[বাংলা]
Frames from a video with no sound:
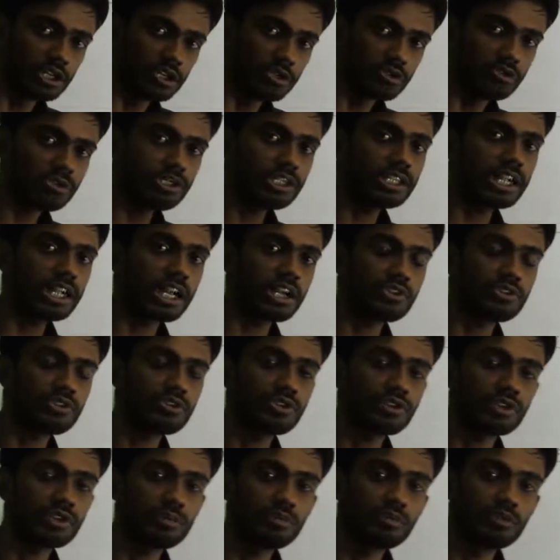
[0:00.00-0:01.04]
সূর্যের আলোর
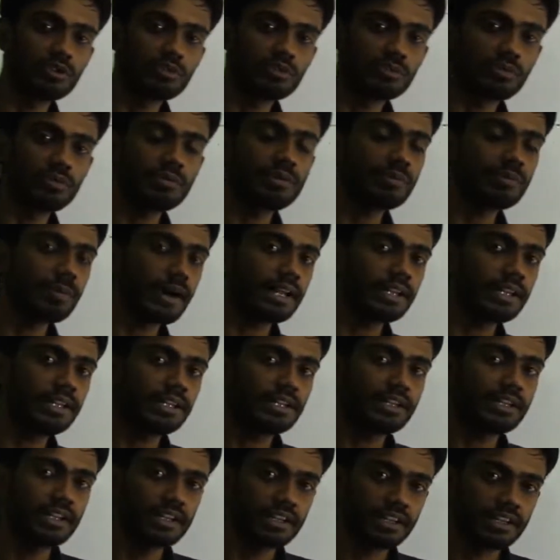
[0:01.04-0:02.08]
সঙ্গে মরুভূমির
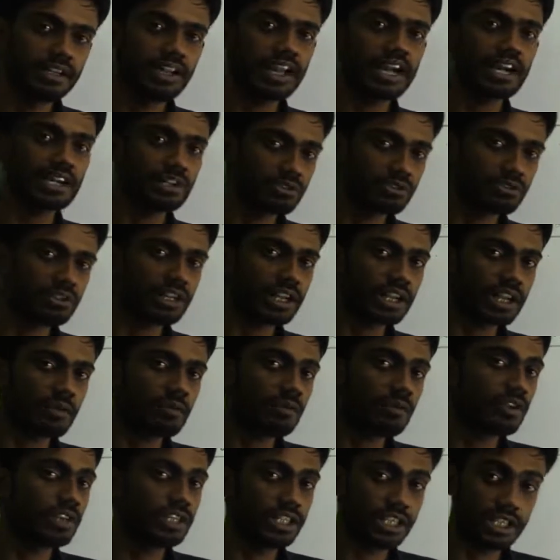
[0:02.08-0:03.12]
বালির রিয়াকশনটা
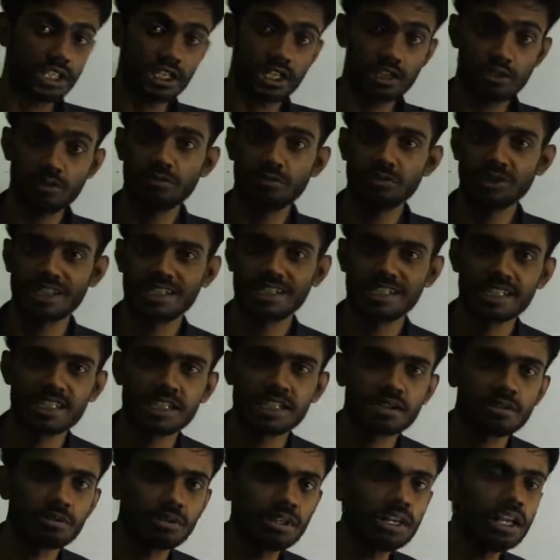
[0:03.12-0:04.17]
কেমন হয় সেটা একটু বোঝার
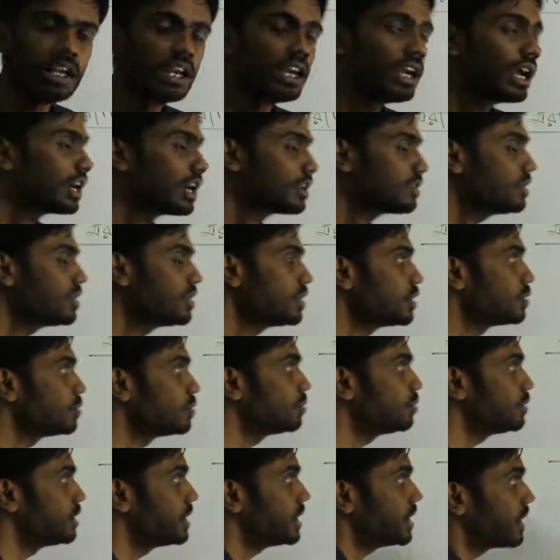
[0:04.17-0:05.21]
চেষ্টা করি আসলে
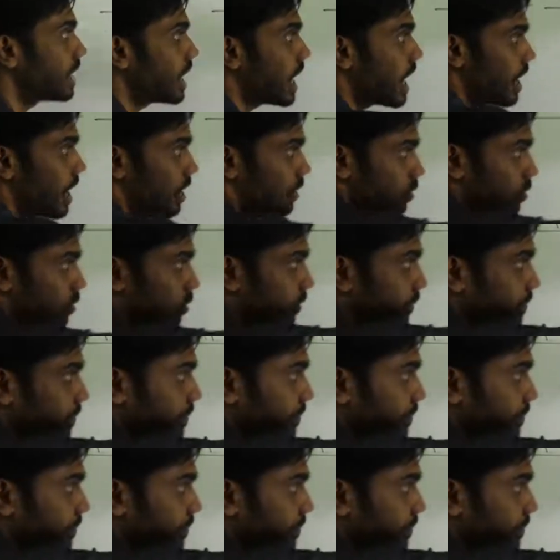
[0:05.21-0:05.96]
সূর্যের আলো